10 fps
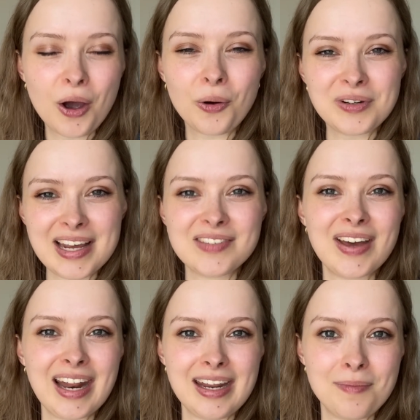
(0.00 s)
Und das war
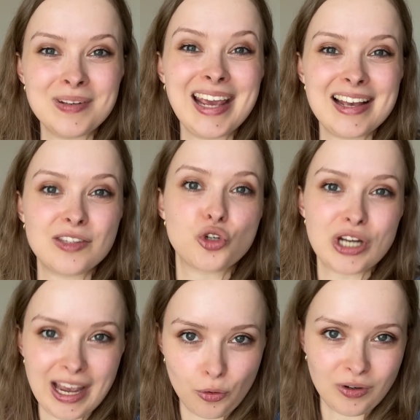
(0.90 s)
dann eben die erste
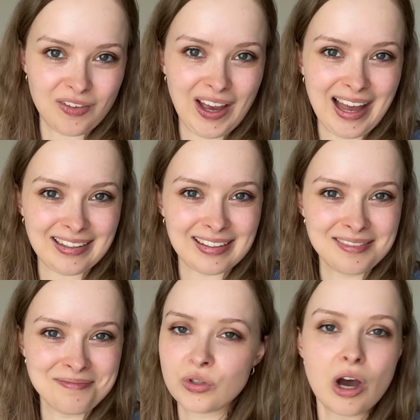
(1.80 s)
Steigung, die wir hatten.
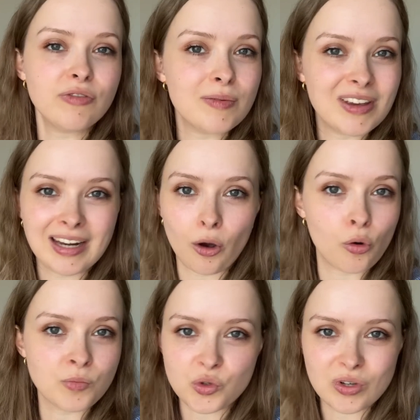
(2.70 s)
Und auf dem Weg nach
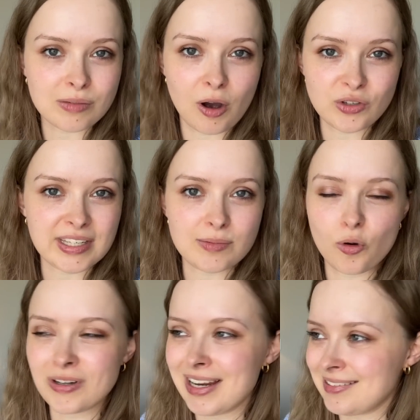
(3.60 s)
oben zu diesem
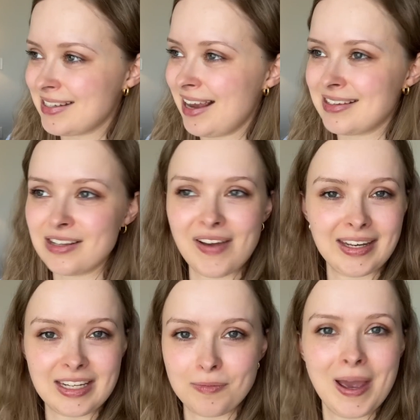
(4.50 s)
Aussichtspunkt dachte ich echt, ich
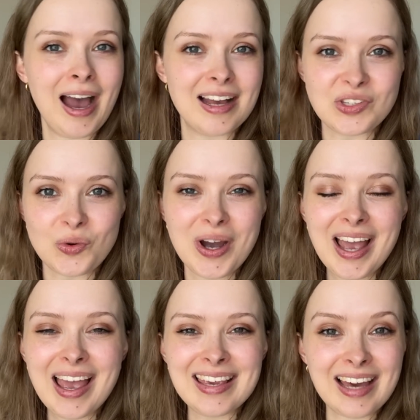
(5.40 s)
werde nicht mehr. Also
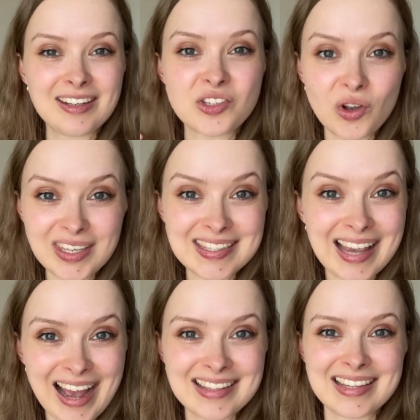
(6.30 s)
ich hatte solches
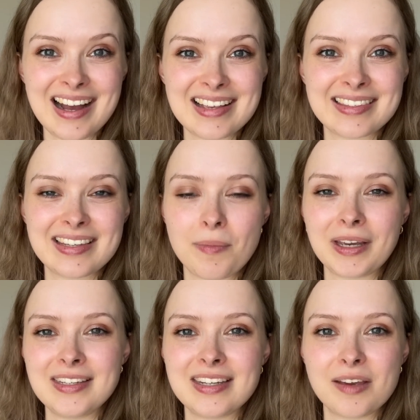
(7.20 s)
Herzrasen. Ich habe
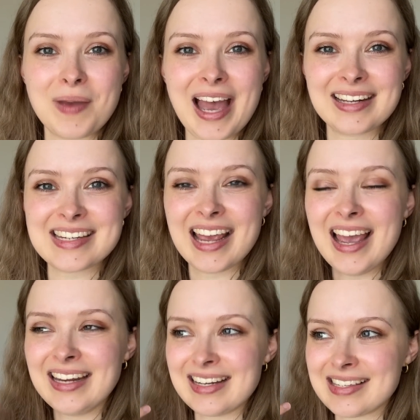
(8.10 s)
richtig gemerkt,
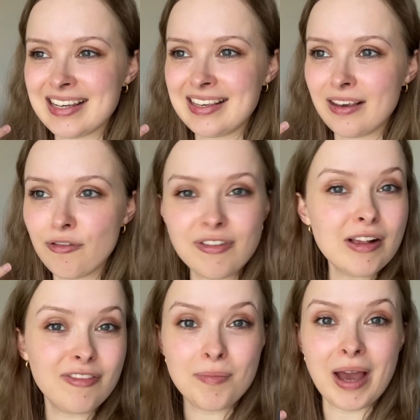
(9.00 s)
dass ich viel,
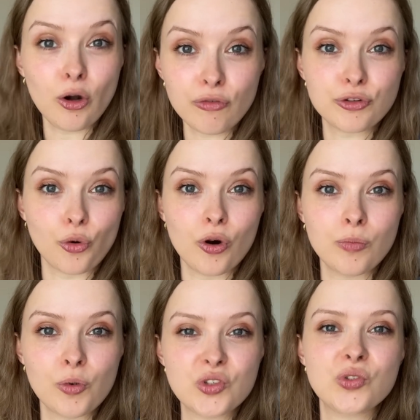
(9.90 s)
viel mehr Luft
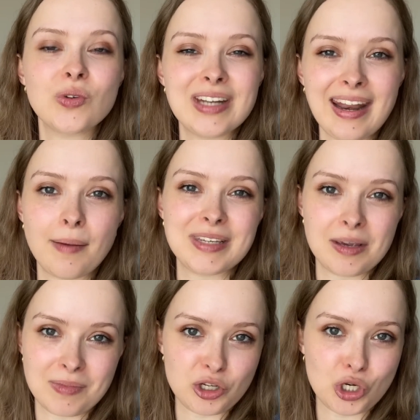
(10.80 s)
holen muss. Und dann habe ich
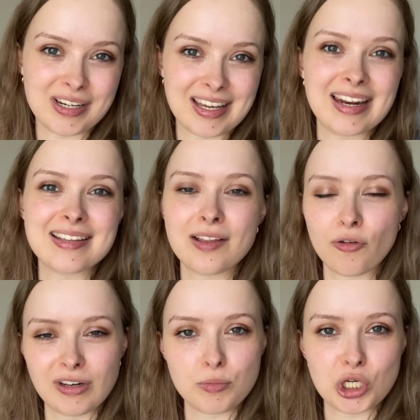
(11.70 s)
eben das Schild gelesen,
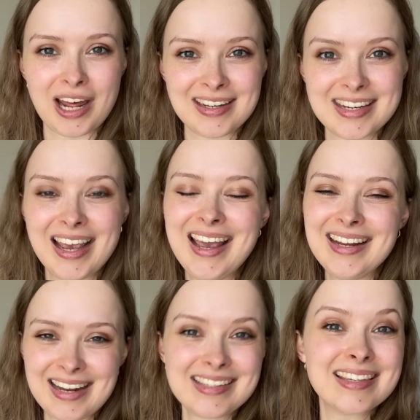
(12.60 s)
auf dem stand,
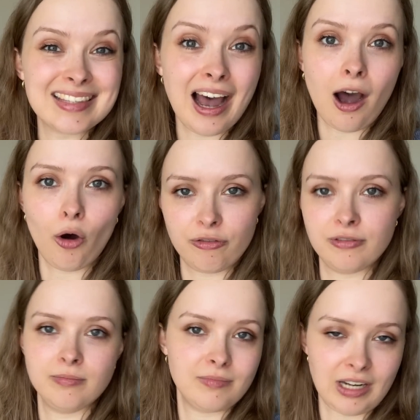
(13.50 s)
dass es da auf
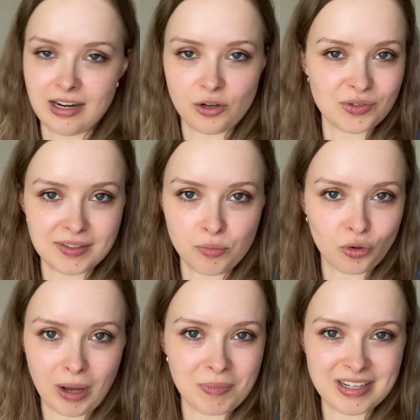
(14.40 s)

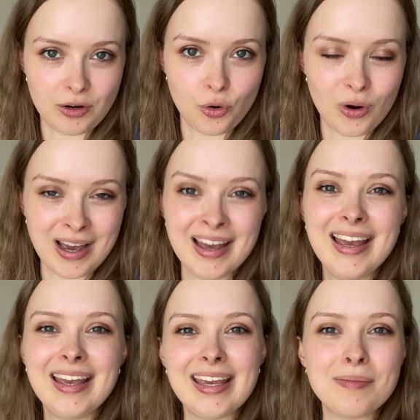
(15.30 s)
3700 Metern Höhe
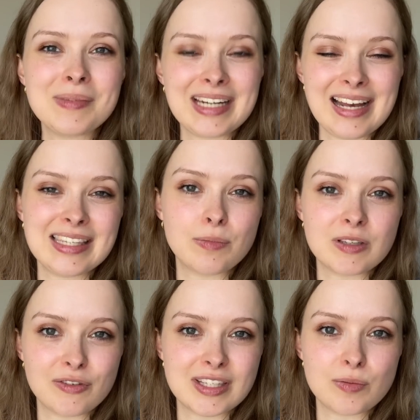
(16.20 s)
eben 30
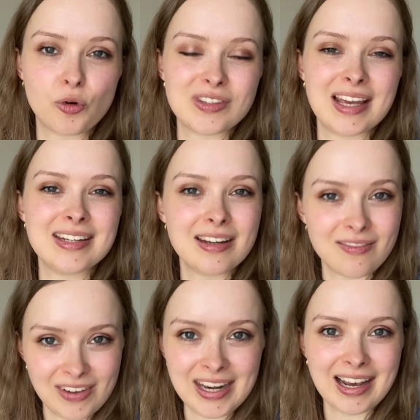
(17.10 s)
bis 40 Prozent
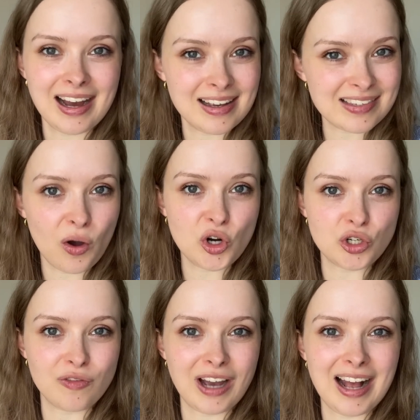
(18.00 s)
weniger
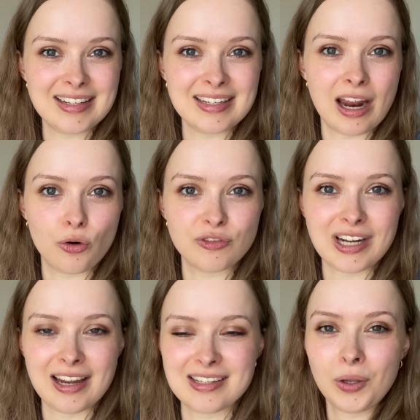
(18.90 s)
Sauerstoffgehalt in der Luft
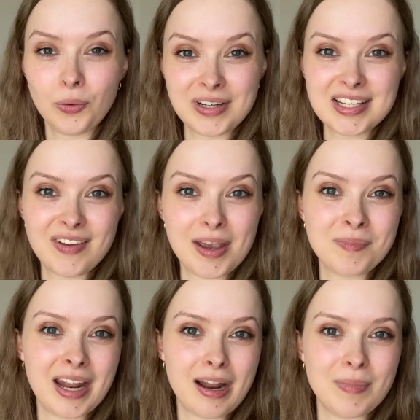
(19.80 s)
hat. Und das war eben
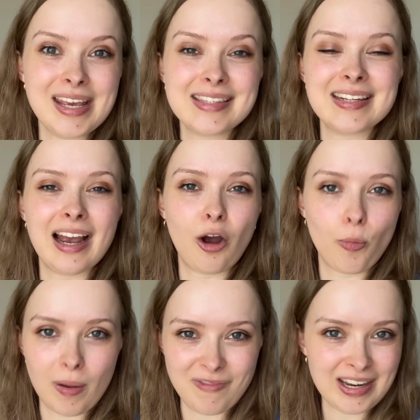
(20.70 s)
dann am nächsten Tag auch
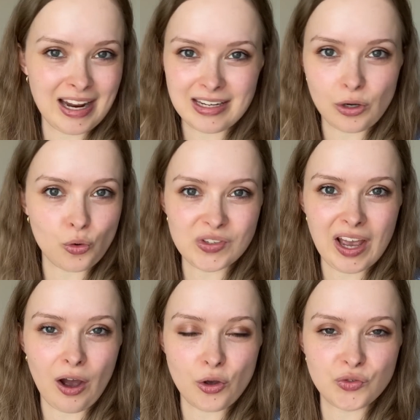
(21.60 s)
beim Wandern die große
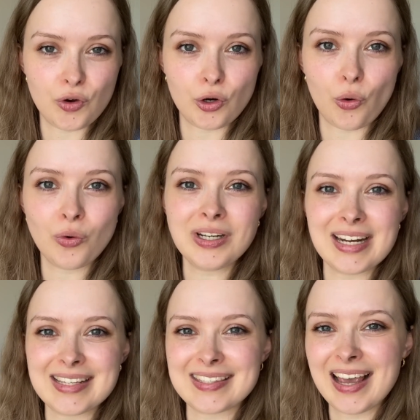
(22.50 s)
Herausforderung,
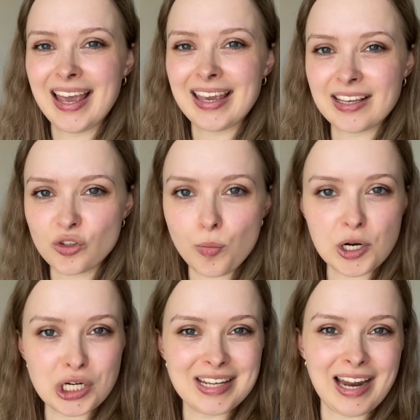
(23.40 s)
dass ich super
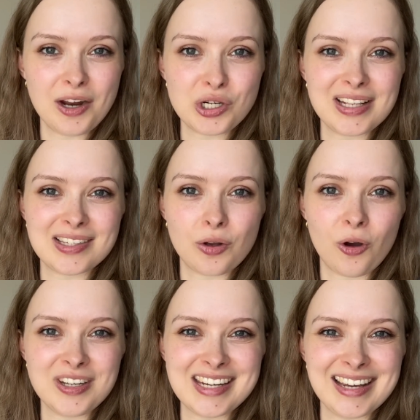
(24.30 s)
schlecht einschätzen
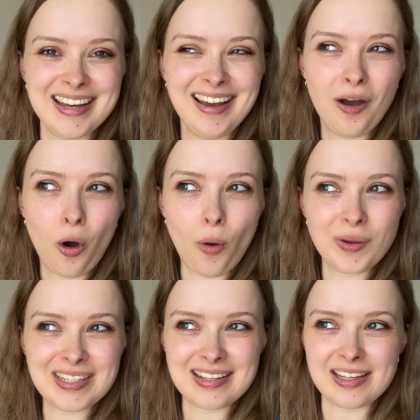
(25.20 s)
konnte, ob
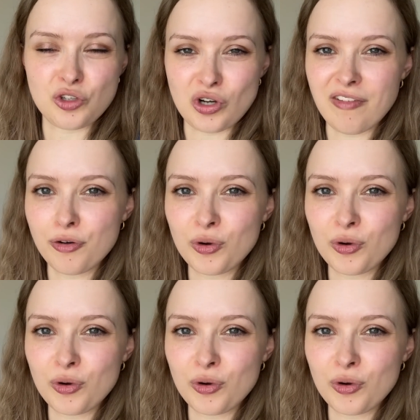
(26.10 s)
ich das jetzt schaffe